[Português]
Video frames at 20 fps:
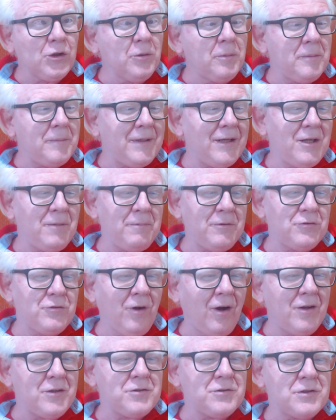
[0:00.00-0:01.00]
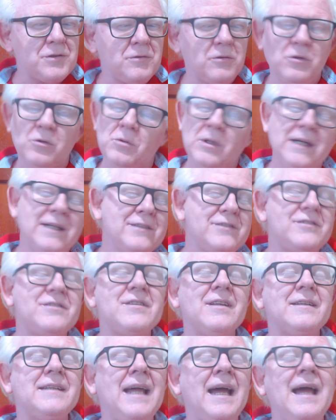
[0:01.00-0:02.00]
do primeiro episódio, ou antes
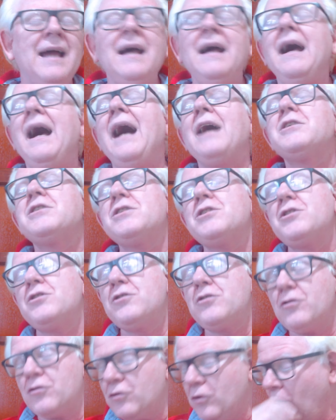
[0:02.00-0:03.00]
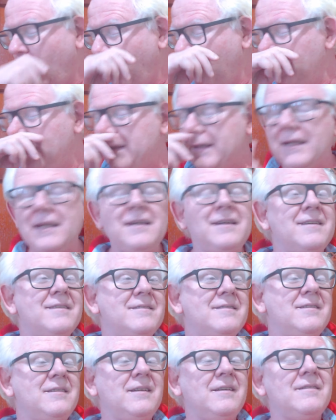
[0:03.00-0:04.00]
até, a gente descobre que
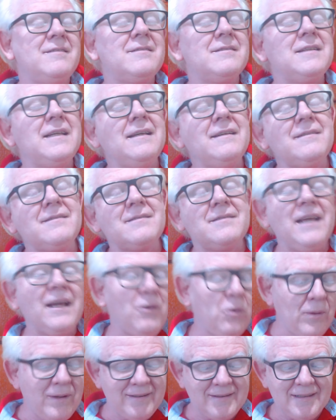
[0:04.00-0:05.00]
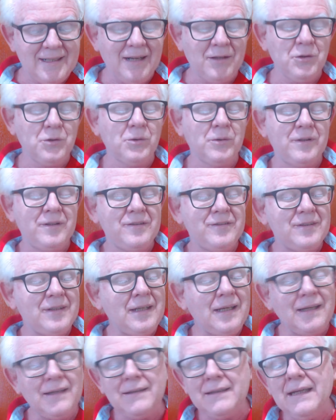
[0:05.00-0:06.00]
existem sequestradores.
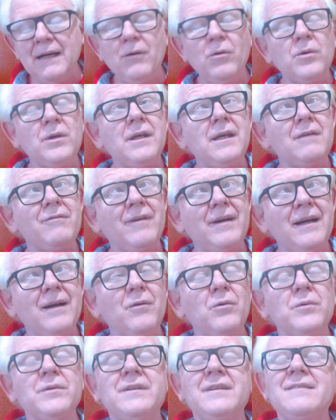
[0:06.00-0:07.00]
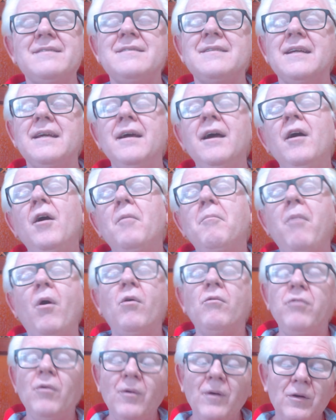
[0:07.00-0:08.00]
E então, o que, que vai acontecer?
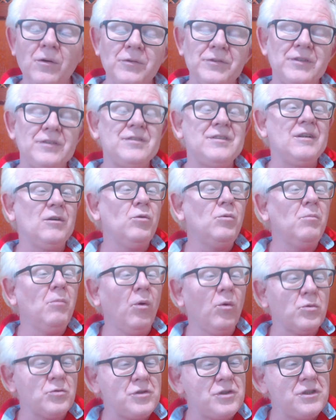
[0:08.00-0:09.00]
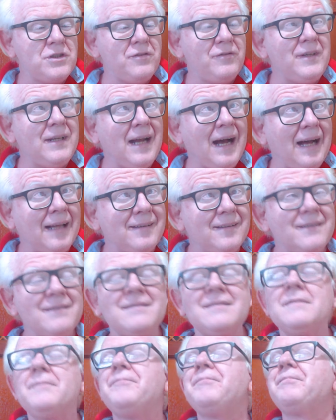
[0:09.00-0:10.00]
Bom, vão acontecer um monte de viradas,